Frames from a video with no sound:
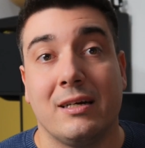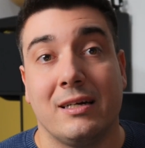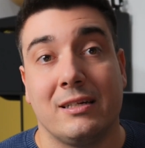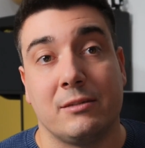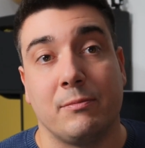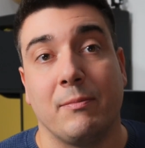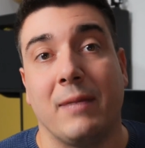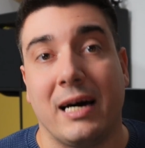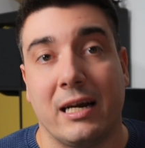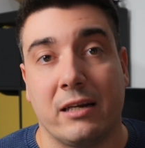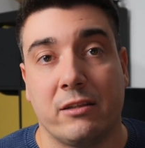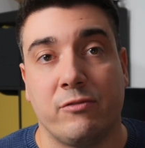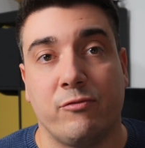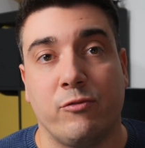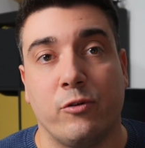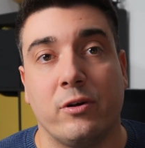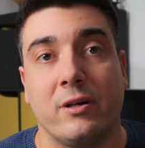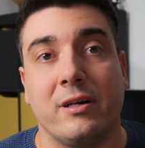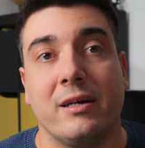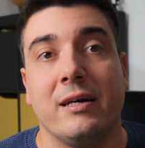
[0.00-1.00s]

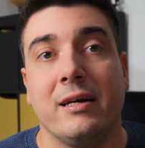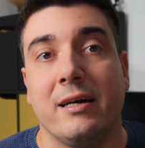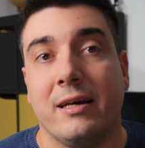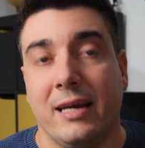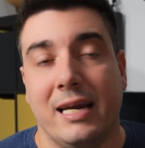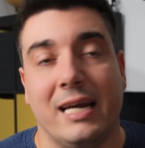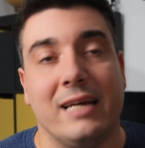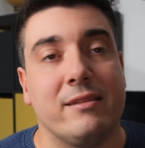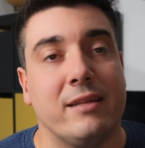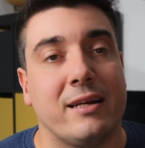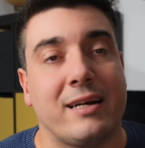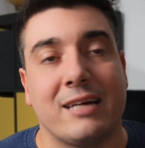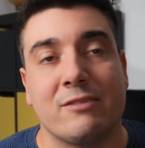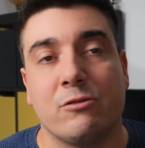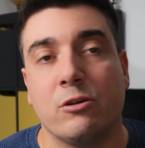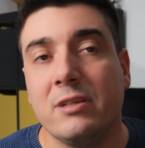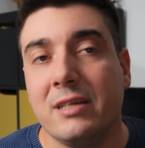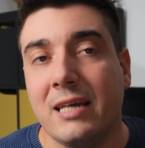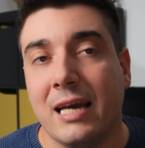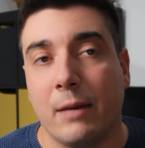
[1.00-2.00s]
smartphone e nel caso
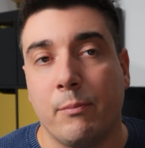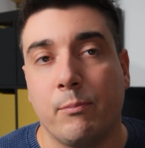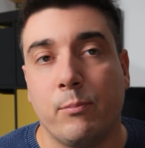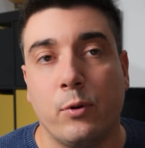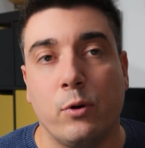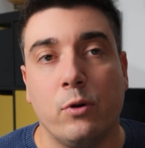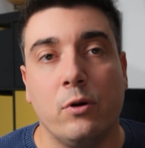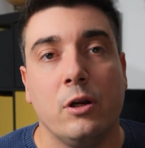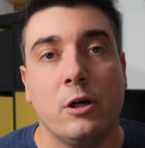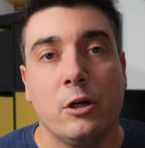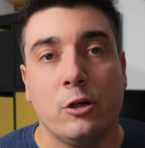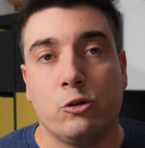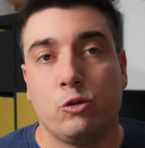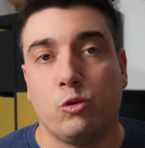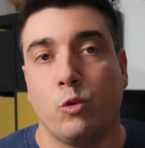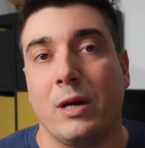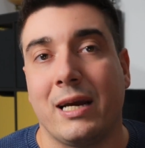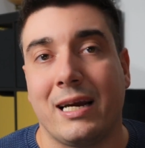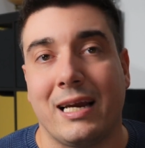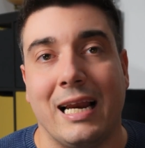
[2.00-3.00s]
di Apple
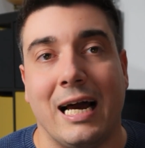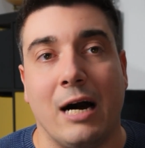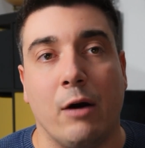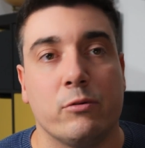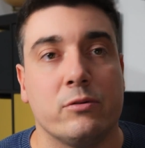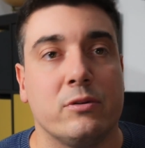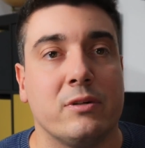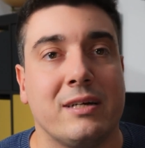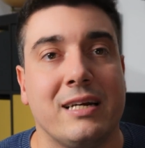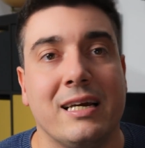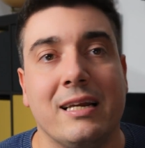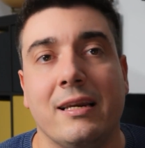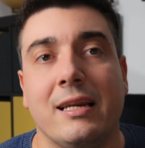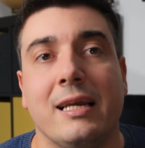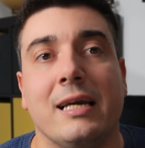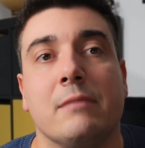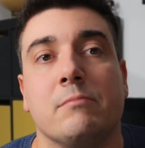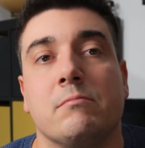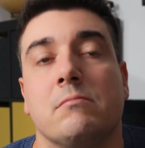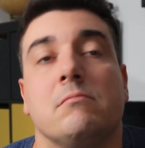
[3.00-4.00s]
su iCloud che
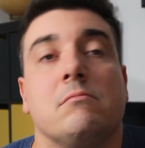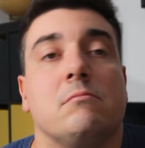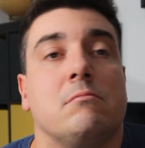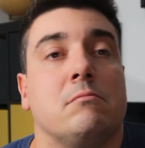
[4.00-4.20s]
le